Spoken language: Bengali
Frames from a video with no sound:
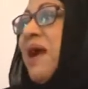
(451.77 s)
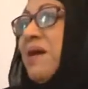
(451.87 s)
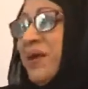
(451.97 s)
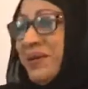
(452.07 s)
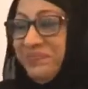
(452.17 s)

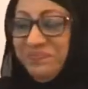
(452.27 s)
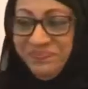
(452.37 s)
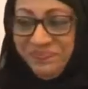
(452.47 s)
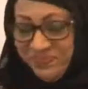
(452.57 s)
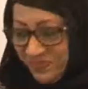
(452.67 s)
আমার
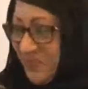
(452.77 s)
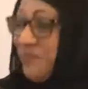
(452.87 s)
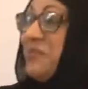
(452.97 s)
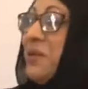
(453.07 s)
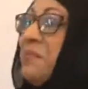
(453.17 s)

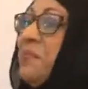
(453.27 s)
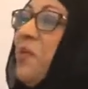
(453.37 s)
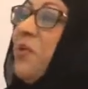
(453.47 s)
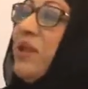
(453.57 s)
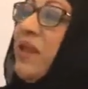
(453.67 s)

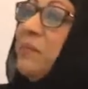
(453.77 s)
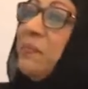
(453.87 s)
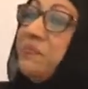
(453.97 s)
বোনকে